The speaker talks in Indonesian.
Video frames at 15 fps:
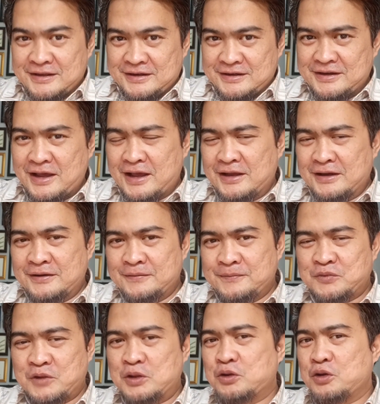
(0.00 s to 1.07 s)
Dan
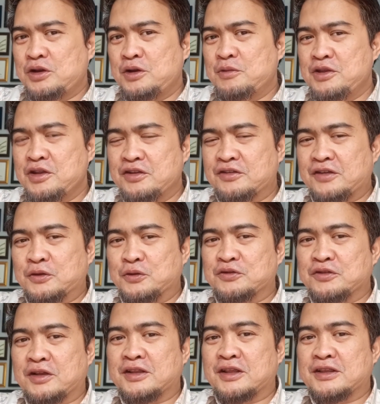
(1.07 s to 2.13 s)
tentu ini menjadi satu
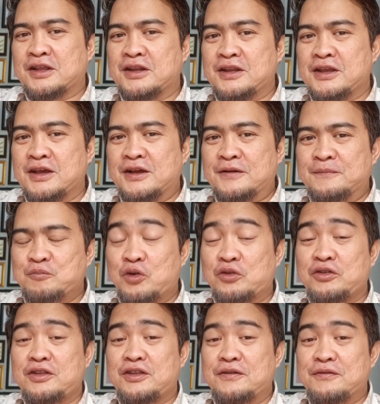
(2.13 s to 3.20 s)
catatan yang
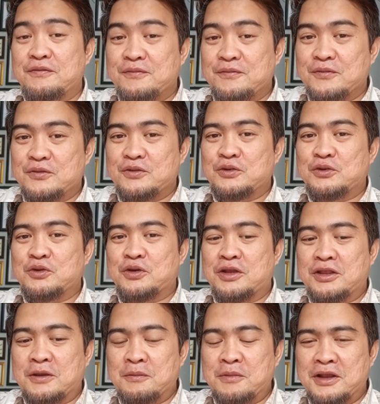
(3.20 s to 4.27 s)
positif untuk
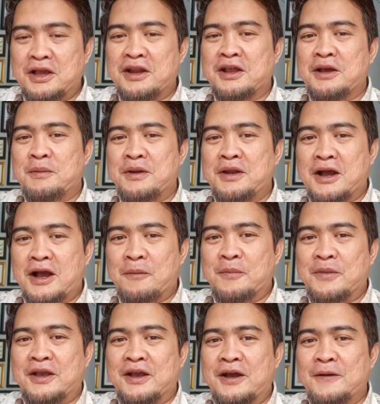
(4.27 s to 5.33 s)
kita berikan kepada
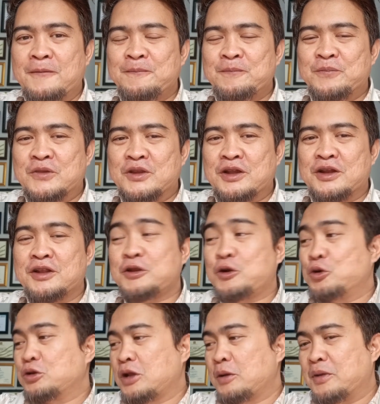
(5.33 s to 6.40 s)
KPK, karena
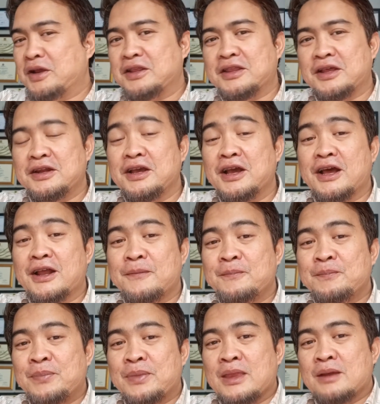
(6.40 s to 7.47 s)
terutama kita dengar
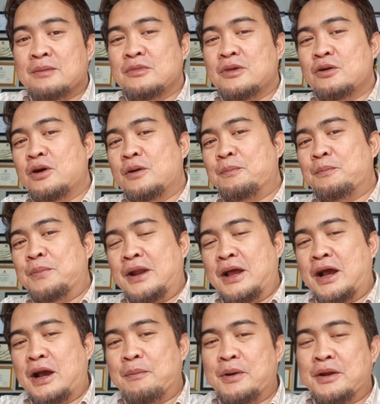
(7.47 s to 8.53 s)
bahwa
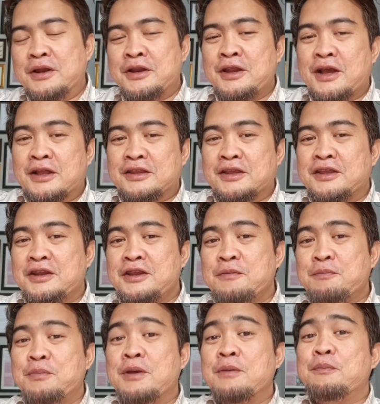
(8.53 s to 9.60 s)
penangkapan ini katanya
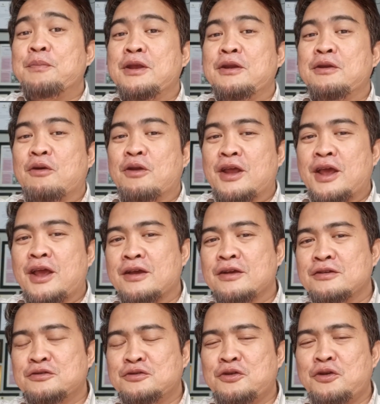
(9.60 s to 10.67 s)
dipimpin oleh
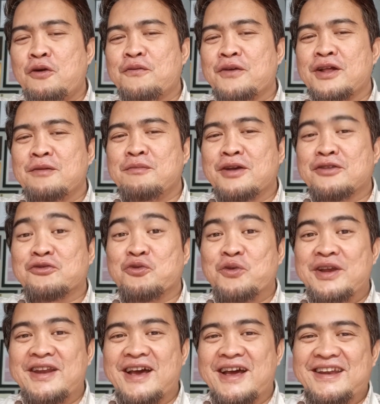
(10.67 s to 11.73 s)
Novel
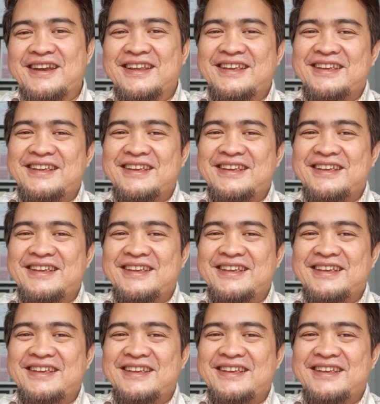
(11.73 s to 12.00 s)
Baswedan.